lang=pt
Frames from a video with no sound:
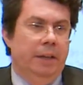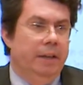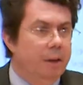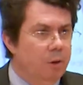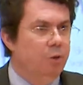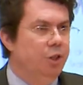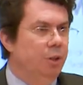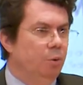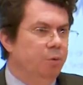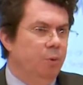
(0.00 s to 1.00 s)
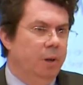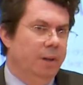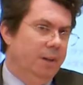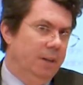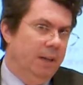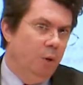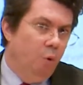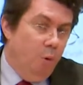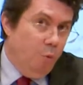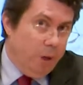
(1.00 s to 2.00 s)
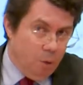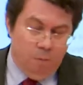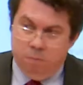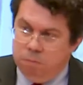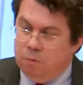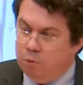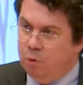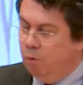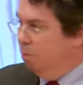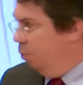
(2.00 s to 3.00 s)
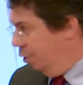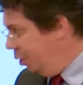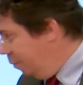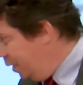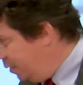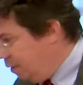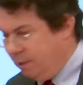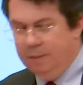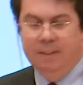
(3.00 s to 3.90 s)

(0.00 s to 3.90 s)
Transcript: E é o que eu digo, é, como eu sou um otimista,